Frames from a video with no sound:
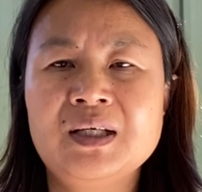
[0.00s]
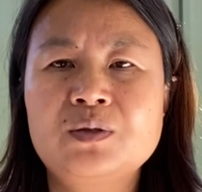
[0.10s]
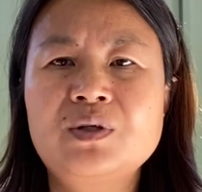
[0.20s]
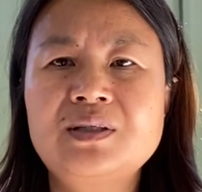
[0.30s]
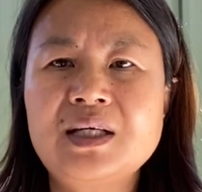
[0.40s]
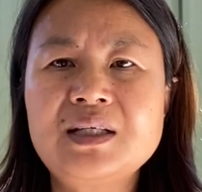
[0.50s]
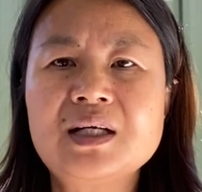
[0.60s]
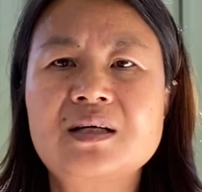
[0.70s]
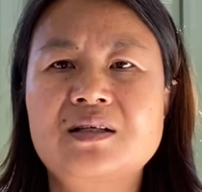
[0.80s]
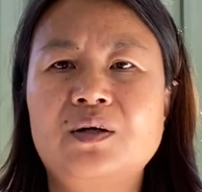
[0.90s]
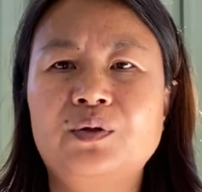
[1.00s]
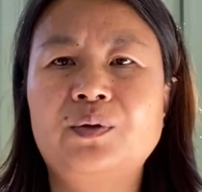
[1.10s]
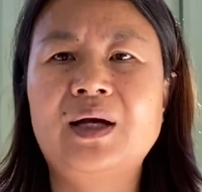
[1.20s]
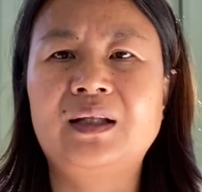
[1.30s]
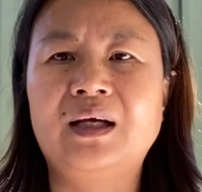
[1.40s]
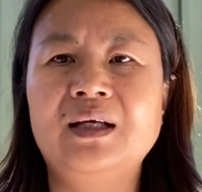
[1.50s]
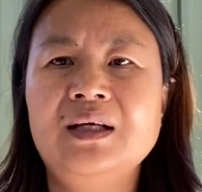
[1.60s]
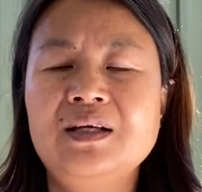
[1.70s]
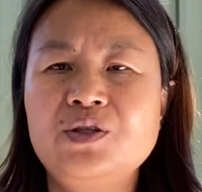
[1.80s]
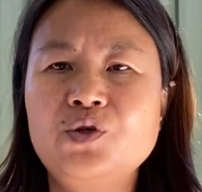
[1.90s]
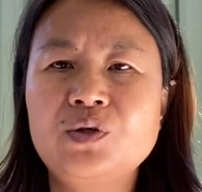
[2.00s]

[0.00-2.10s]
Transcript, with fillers: 所以在这个时候的话呢，你就